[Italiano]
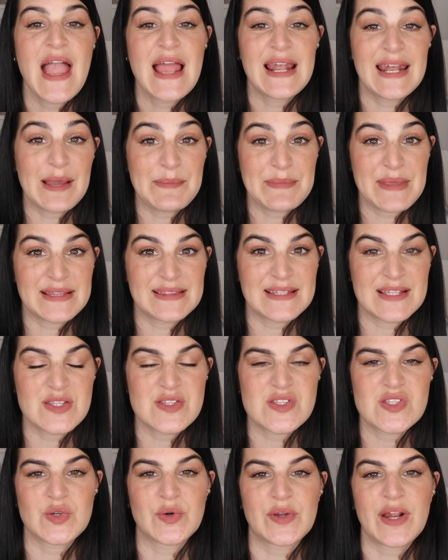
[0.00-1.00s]
la mia
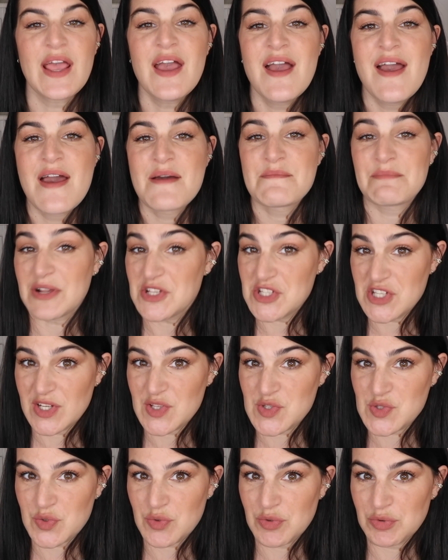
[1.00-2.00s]
attenzione, ma ce
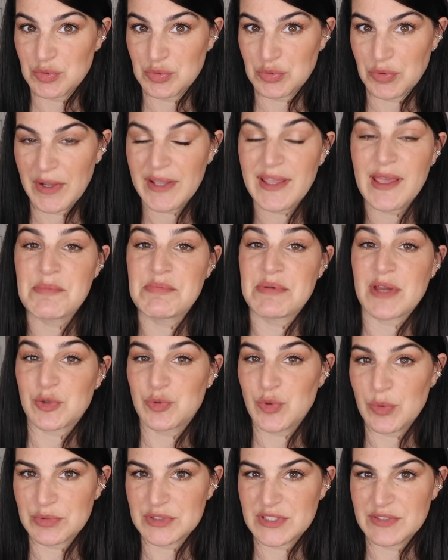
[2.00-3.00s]
ne sono due che per
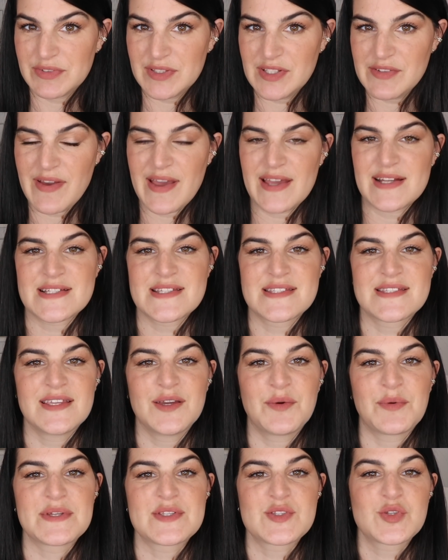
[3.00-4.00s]
due motivi
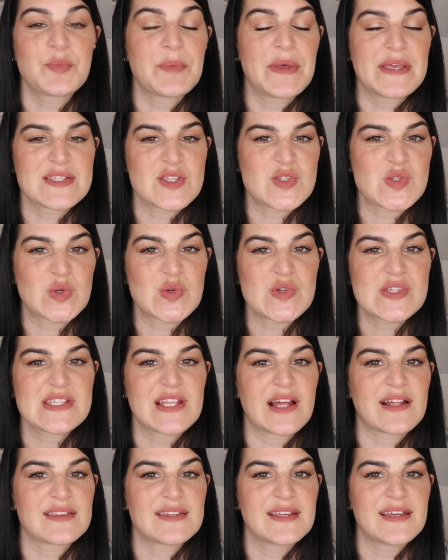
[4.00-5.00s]
diversi questo mese sono
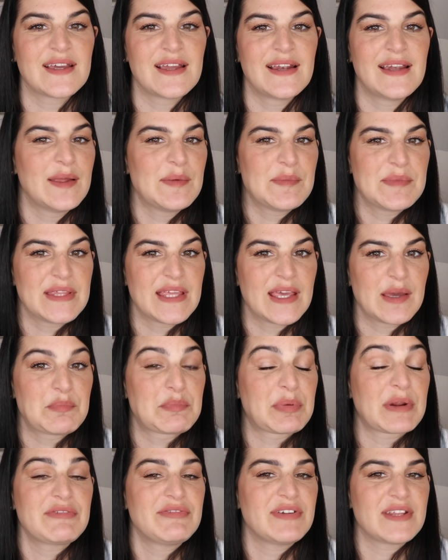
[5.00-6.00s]
state le mie
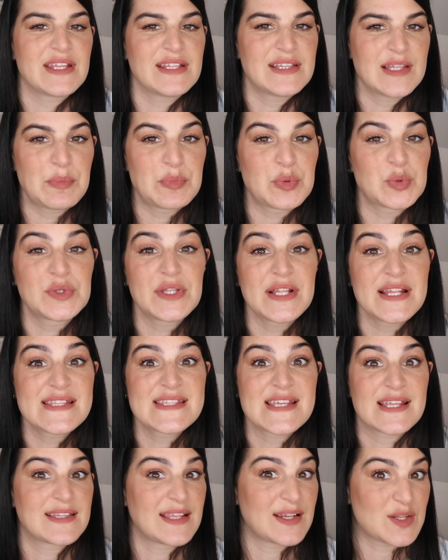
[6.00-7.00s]
preferite più
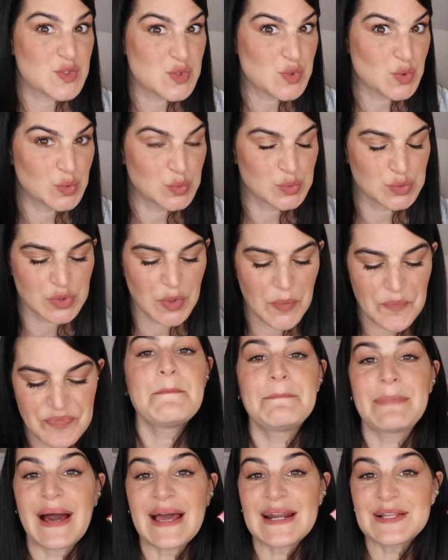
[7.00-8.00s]
utilizzate in assoluto.
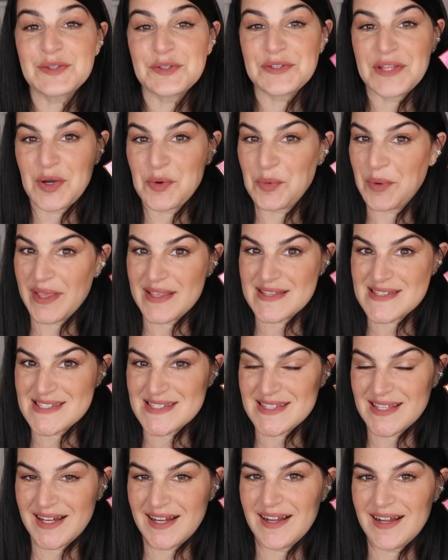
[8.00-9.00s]
Parto da
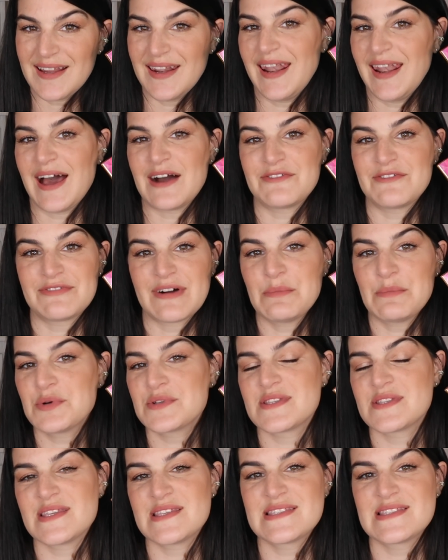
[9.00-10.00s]
questa, la
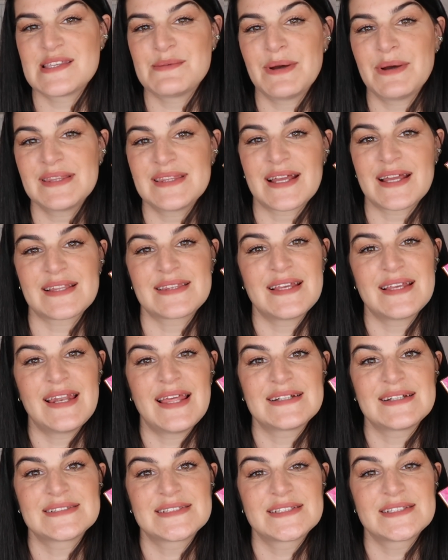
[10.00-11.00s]
famosissima
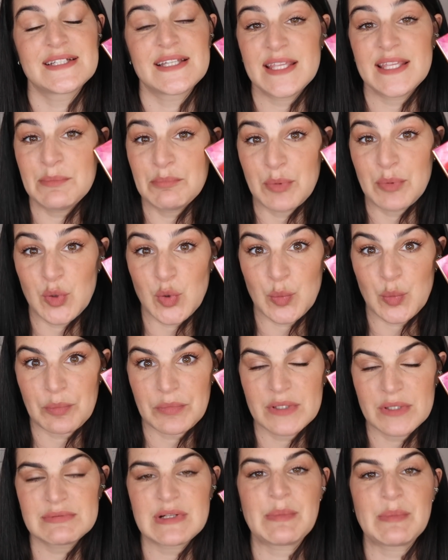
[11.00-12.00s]
Tartelette in
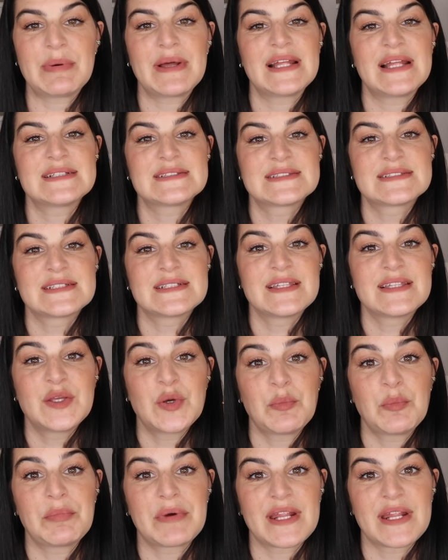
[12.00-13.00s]
Bloom, una palette di
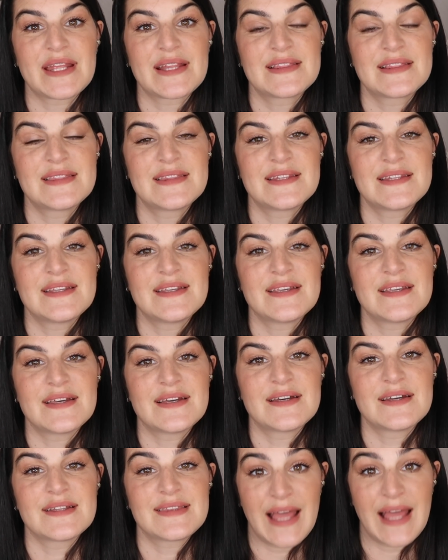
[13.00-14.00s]
ombretti di
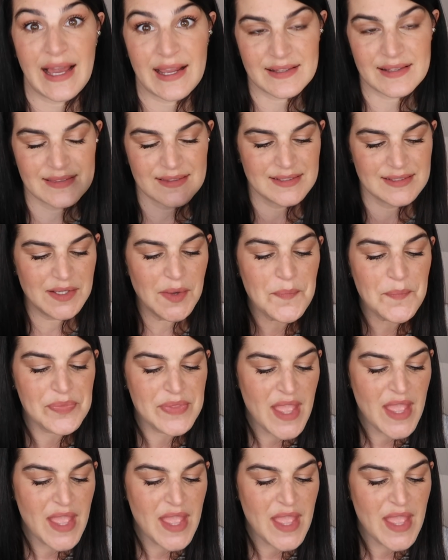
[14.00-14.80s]
eh, Tarte